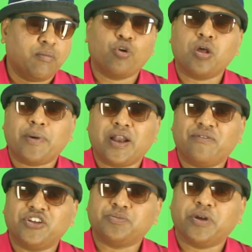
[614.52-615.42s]
மோனோ பேட்டில்
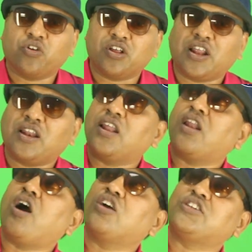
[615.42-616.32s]
ஃபிக்ஸ் பண்ணி கூட நல்ல
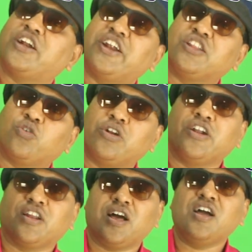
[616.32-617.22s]
லாங் ஷாட் எடுத்து கூட
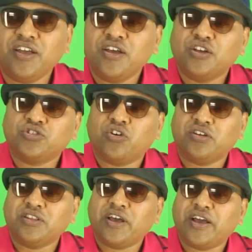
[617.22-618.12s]
எடுக்கலாம் ஸோ
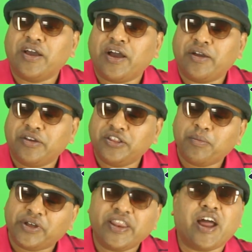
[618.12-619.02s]
இந்த இதே
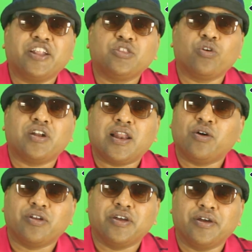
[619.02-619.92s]
மாதிரி அடுத்து ஒரு நல்ல
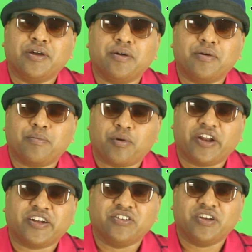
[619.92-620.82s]
ஒரு
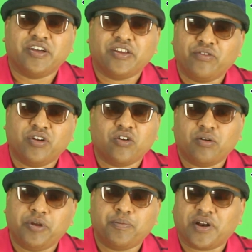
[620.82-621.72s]
ப்ராடக்ட் ரிவ்யூவில்
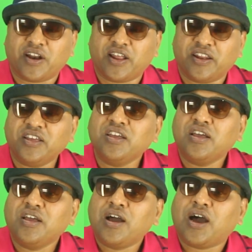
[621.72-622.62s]
உங்களுக்கு மீட் பண்ணுறேன் நான்
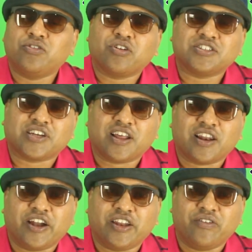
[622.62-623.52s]
அது வரைக்கும்
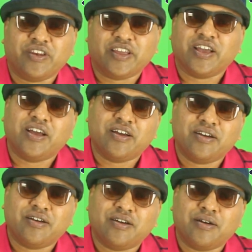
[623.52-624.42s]
சகலகலா டிவி
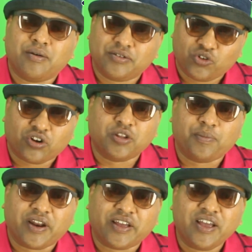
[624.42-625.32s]
நீங்கள் தொடர்ந்து
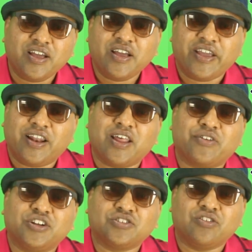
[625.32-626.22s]
பாருங்கள் எல்லா
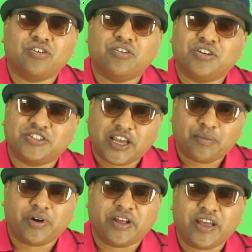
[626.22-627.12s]
ஃப்ரெண்ட்ஸ்க்கும்
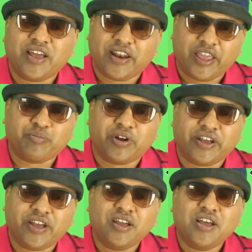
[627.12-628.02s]
ஷேர் பண்ணுங்கள் லைக்
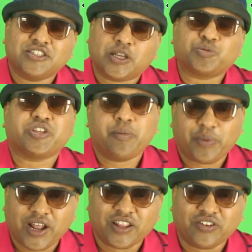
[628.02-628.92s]
பண்ணுங்கள் சப்ஸ்கிரைப்
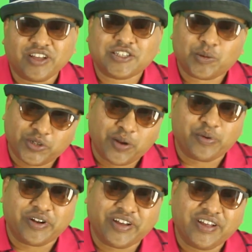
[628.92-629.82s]
பண்ணாதவங்க சப்ஸ்கிரைப்
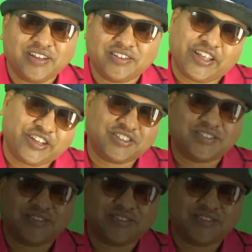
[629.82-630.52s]
பண்ணுங்கள் தேங்க்ஸ்